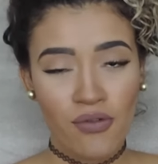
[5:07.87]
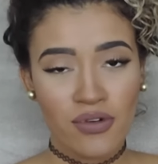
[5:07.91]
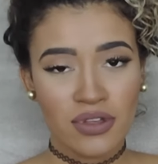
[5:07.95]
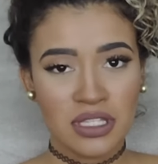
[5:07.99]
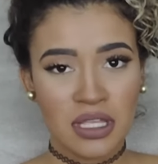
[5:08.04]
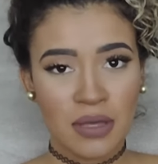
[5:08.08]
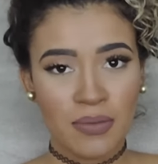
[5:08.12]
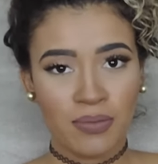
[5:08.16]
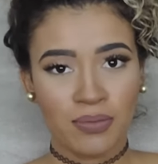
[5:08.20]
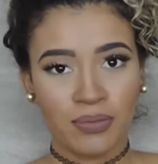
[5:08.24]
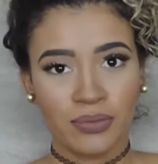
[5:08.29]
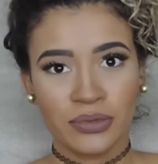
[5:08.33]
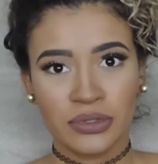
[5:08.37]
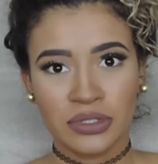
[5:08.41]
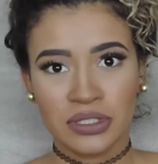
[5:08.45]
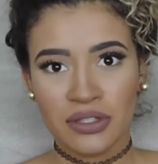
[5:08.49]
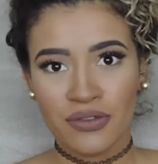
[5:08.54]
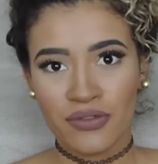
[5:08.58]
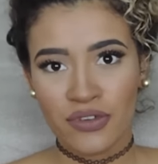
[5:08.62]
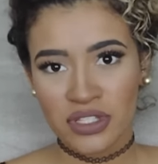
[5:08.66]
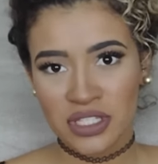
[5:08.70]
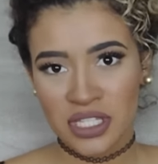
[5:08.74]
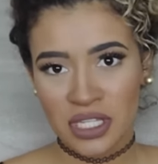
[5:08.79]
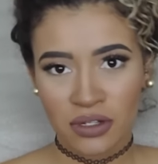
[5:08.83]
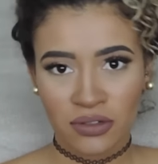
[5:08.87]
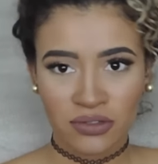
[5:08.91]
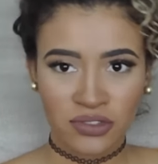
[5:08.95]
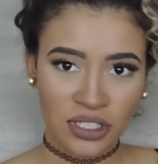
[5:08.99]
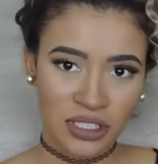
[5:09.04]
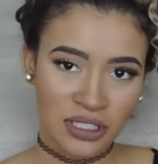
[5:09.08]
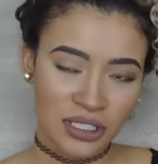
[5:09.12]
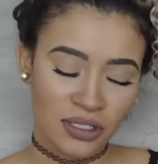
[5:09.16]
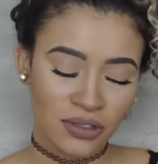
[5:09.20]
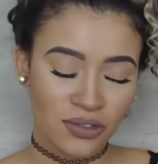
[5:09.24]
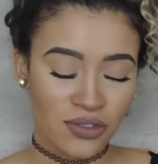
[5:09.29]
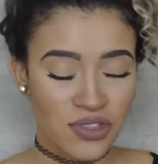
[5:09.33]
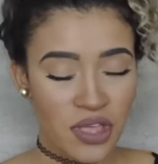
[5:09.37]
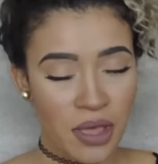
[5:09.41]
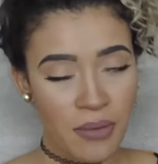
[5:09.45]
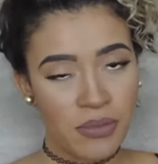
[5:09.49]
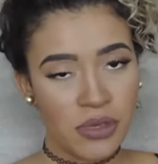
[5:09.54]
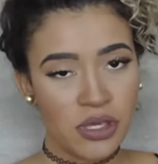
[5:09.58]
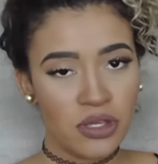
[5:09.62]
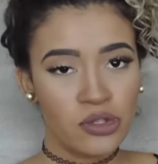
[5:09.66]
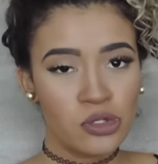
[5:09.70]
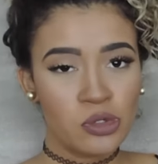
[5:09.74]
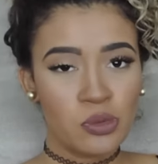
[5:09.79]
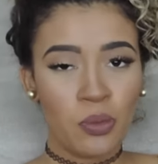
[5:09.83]
Ou você, se você não tem tantos
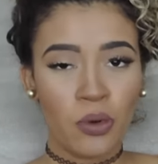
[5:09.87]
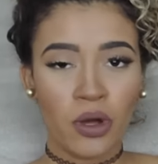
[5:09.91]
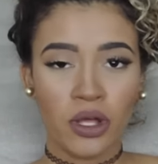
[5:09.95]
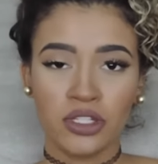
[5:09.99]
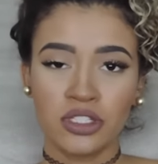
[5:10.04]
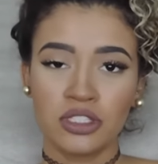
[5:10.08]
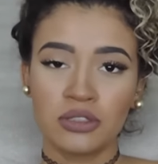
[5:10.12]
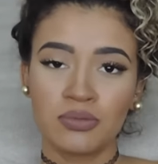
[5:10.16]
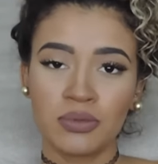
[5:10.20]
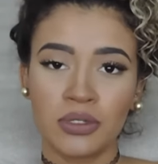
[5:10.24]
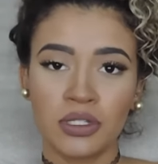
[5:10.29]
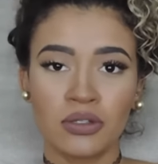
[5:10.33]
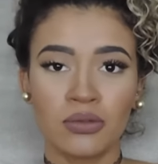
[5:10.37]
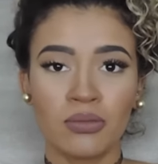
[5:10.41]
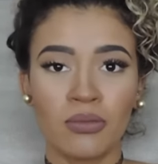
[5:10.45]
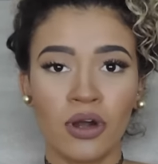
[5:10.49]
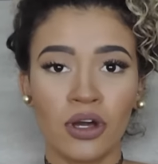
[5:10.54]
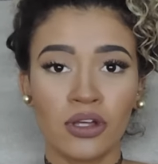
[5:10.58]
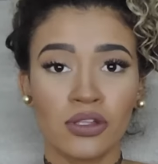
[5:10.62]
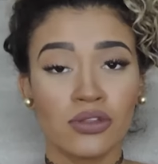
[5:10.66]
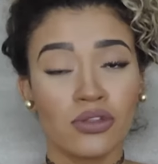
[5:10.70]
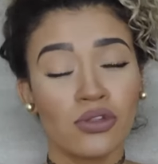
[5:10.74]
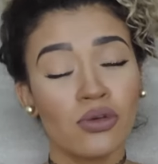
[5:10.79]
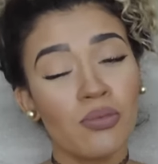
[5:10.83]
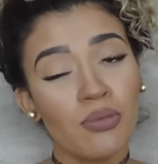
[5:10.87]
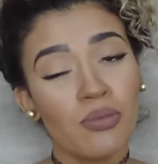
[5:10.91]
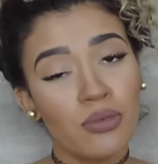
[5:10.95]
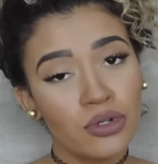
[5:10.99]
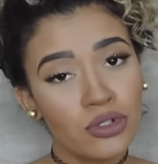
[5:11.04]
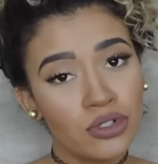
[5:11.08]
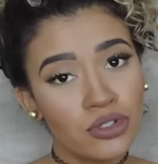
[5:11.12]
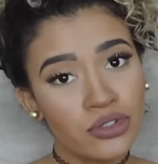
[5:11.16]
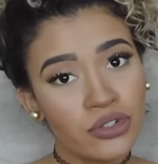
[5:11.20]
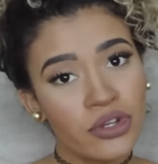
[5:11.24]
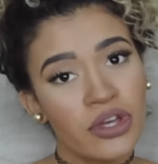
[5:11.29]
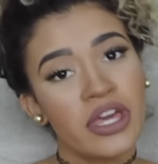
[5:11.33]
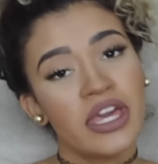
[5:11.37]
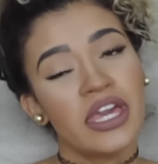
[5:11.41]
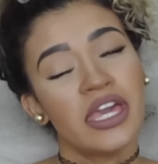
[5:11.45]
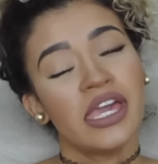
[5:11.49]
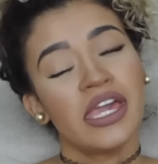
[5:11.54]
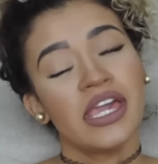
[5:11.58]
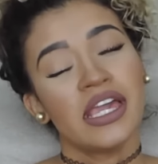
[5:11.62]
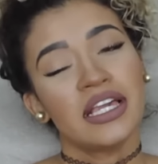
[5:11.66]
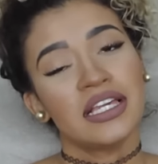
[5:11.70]
amigos, pode ir pelo modo do Bruno,